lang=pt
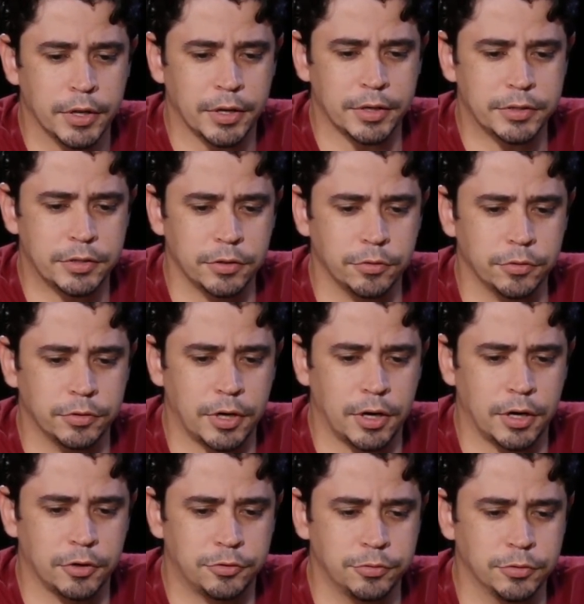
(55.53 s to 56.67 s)
nasceu
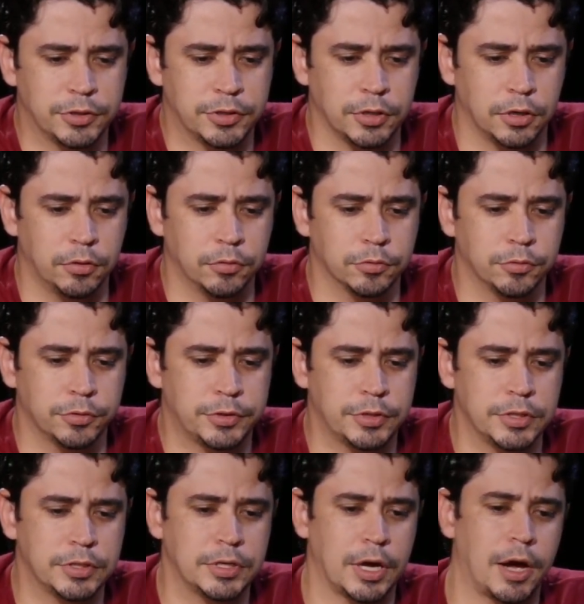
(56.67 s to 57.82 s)
da junção dos
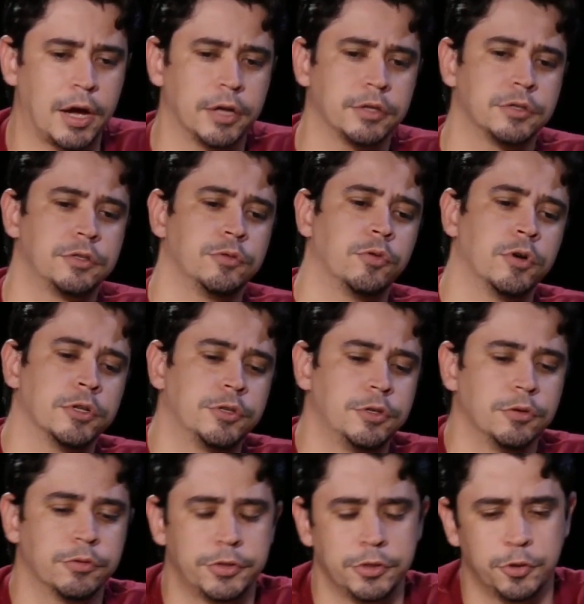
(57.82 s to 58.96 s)
CISEARES e o
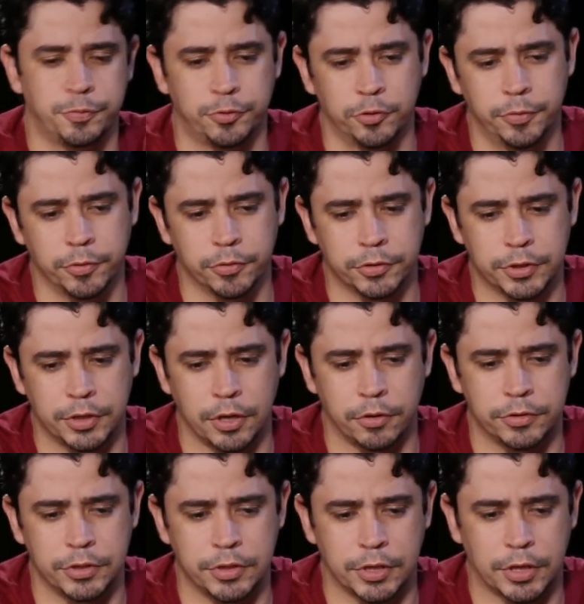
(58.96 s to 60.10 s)
antigo Sindipúblicos, que
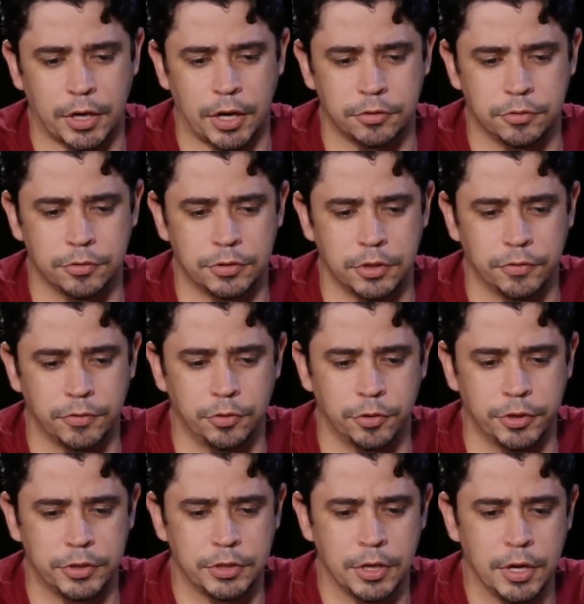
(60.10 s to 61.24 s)
eram sindicatos dos
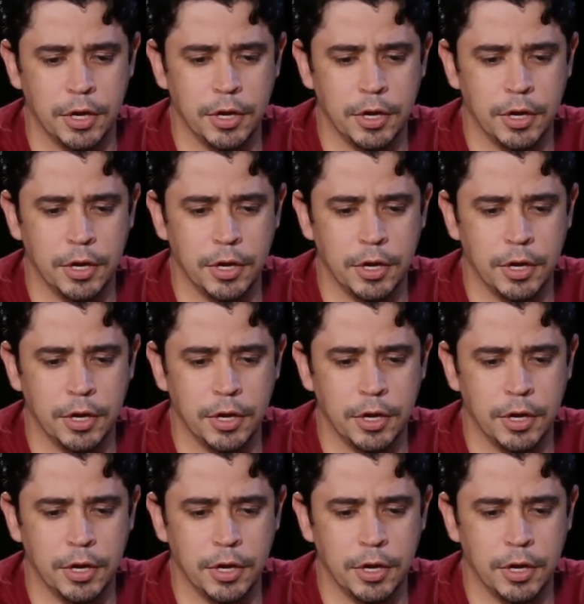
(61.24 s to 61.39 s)
servidores